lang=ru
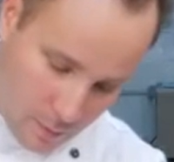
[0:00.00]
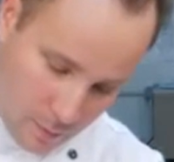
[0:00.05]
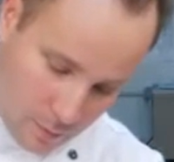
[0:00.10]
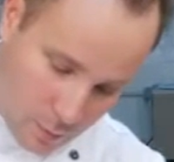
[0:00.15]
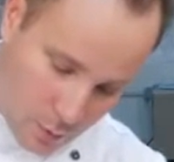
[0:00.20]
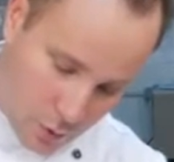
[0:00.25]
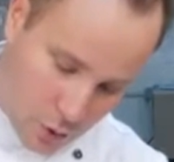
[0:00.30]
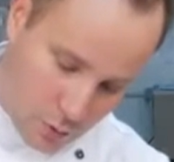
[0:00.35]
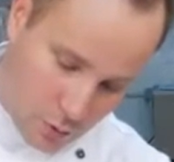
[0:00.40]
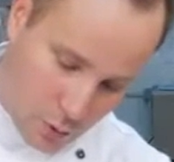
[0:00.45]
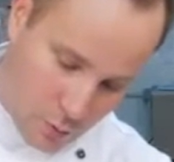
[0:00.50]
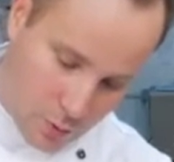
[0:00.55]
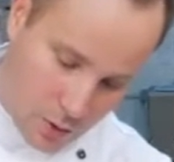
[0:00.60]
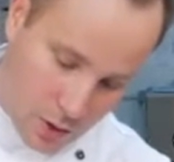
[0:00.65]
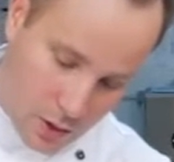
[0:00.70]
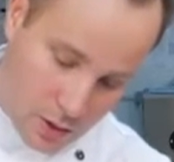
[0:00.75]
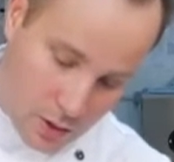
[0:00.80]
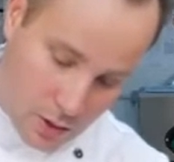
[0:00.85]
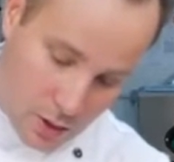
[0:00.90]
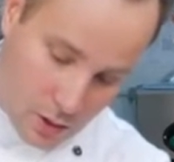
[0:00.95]
Почему бы
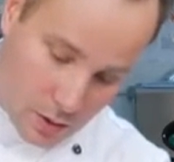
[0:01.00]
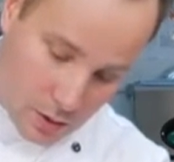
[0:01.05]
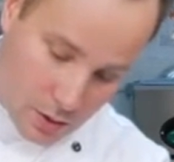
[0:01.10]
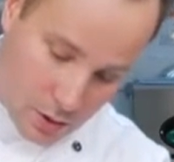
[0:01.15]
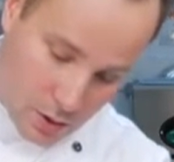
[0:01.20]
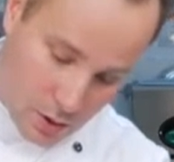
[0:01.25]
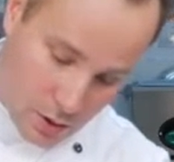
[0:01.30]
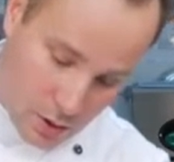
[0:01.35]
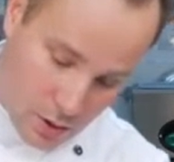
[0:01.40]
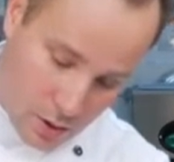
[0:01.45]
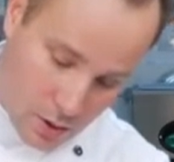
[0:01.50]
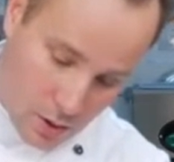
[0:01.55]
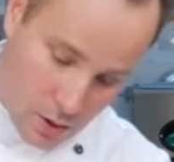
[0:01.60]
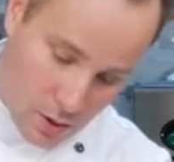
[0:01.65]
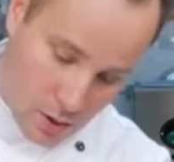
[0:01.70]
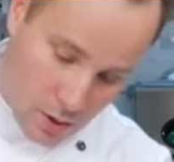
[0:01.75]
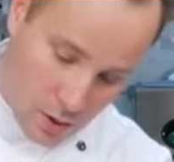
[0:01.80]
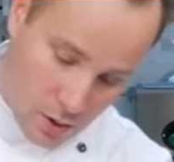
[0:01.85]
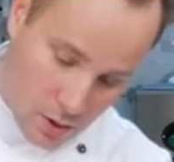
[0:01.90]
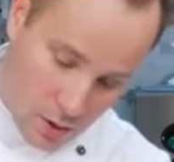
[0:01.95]
не сделать
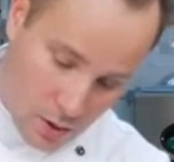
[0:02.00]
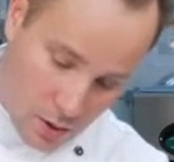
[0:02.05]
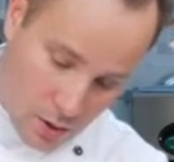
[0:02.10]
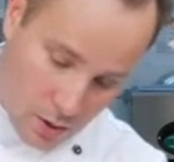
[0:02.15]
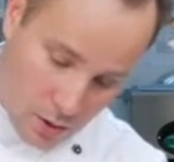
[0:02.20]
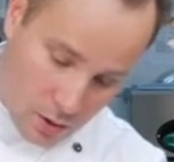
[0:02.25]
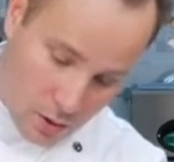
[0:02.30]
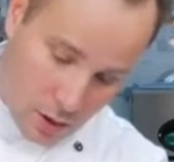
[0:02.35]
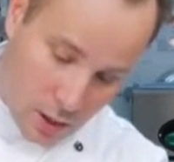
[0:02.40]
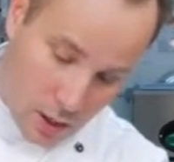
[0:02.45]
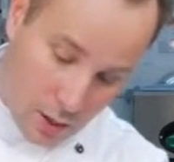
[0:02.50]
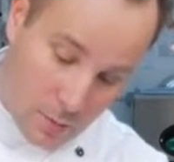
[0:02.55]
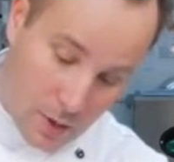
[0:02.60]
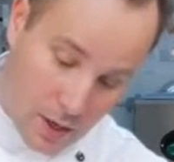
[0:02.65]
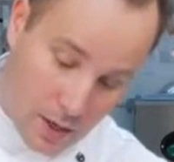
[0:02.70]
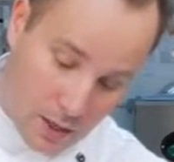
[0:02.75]
для моей